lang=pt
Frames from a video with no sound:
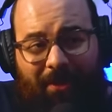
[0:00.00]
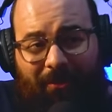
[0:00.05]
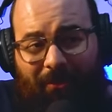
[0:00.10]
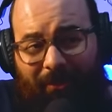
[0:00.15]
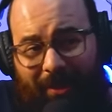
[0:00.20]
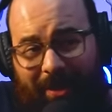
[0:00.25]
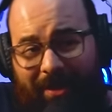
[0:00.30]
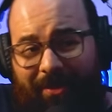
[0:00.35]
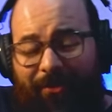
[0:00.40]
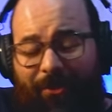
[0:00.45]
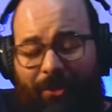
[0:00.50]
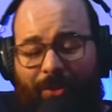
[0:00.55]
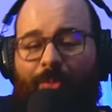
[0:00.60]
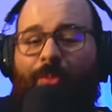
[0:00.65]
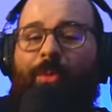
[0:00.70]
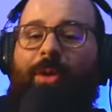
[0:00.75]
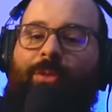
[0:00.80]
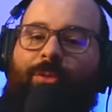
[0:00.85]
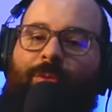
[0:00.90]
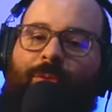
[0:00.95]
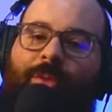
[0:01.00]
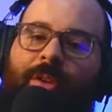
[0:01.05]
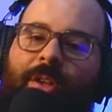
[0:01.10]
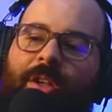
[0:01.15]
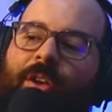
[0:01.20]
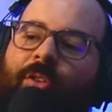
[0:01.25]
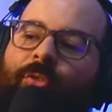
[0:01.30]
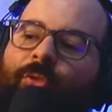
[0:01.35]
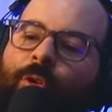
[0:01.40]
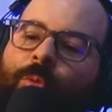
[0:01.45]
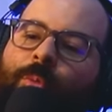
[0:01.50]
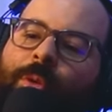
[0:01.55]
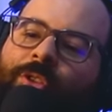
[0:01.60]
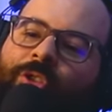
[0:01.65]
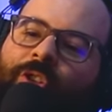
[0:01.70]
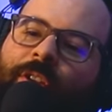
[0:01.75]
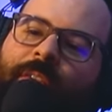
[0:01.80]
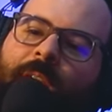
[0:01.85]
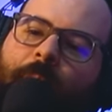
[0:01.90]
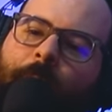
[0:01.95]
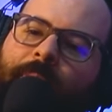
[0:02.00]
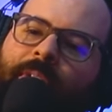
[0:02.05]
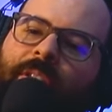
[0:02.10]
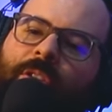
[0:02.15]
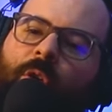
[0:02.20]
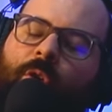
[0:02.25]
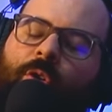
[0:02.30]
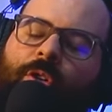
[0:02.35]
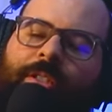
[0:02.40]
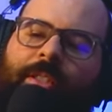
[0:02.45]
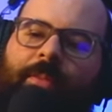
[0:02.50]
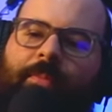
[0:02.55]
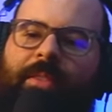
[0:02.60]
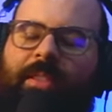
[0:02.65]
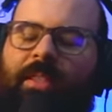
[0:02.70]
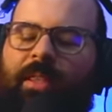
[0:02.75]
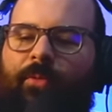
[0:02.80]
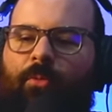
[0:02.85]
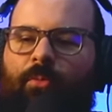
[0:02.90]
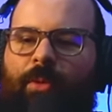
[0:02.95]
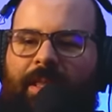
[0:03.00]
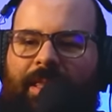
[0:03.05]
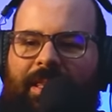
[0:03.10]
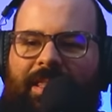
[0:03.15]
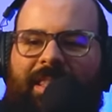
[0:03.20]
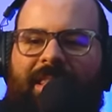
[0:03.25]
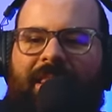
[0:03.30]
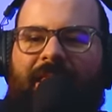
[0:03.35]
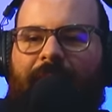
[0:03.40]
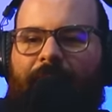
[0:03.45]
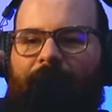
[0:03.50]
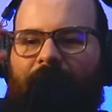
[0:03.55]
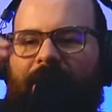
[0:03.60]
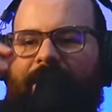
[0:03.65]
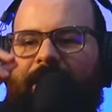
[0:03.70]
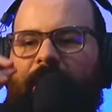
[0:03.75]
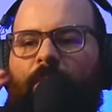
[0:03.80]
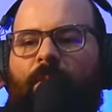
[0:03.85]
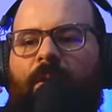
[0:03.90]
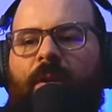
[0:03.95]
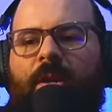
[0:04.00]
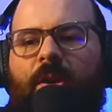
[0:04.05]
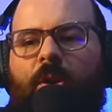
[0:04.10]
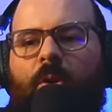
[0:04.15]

mas foi, foi um momento, foi um momento giro, e é por isso que eu gosto sempre de ter um bocadinho de interação